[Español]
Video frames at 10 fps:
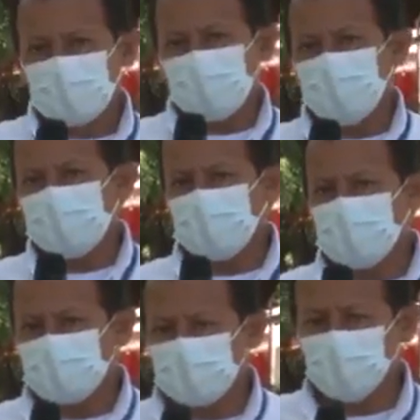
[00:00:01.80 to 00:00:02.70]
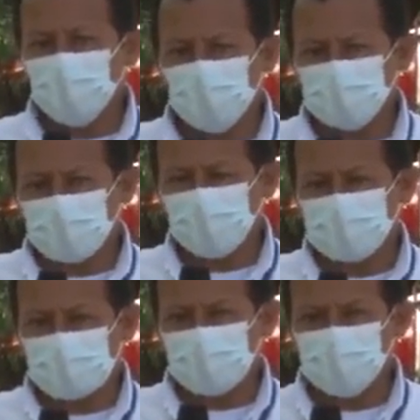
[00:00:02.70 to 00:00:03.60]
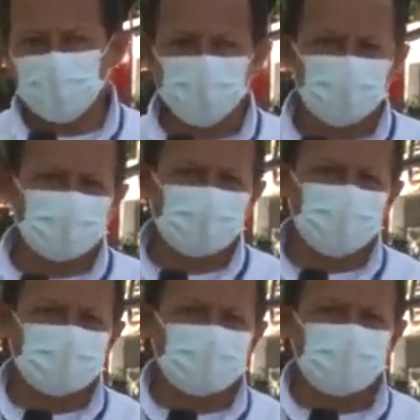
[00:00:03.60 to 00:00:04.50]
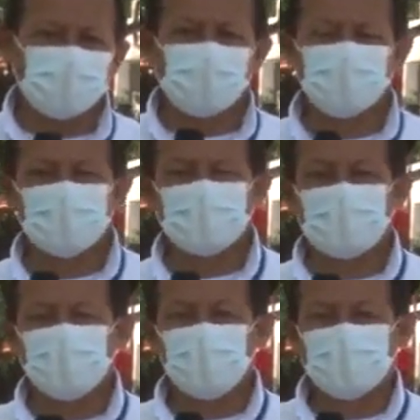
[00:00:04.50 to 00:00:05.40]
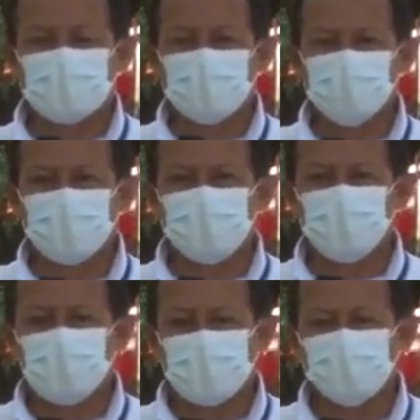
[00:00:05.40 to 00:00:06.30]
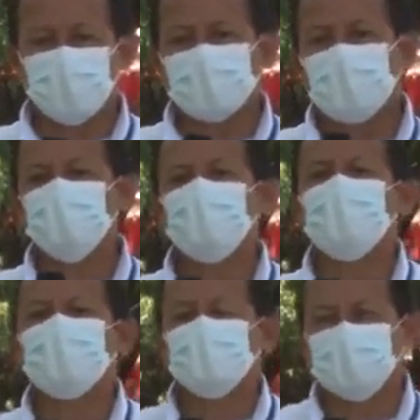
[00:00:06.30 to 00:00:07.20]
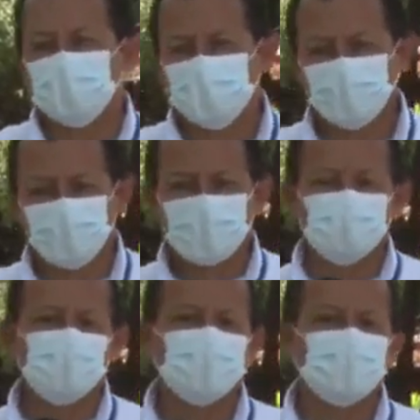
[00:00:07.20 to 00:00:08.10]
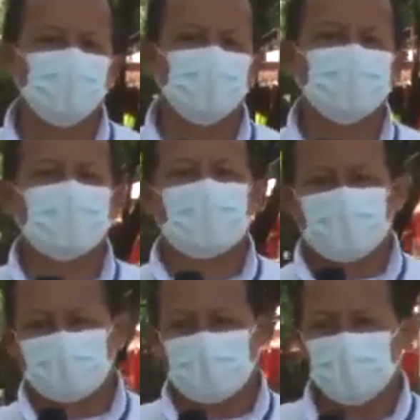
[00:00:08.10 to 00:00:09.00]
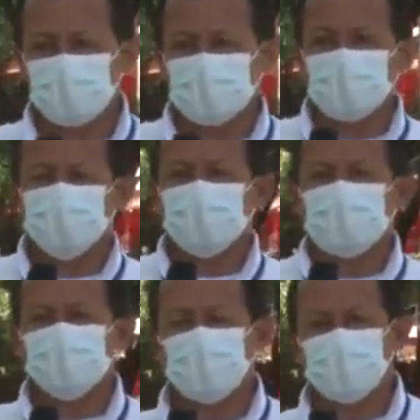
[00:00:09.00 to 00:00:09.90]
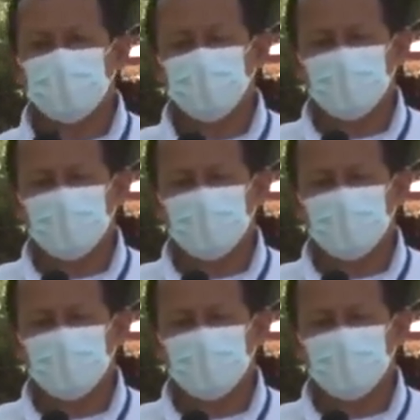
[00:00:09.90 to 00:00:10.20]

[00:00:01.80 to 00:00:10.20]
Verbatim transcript: Evidentes del canal JM Televisión, nos encontramos aquí en el Parque de la Provincia de la Ciudad de Ayupar porque es noticia la solicitud que hace la administración actual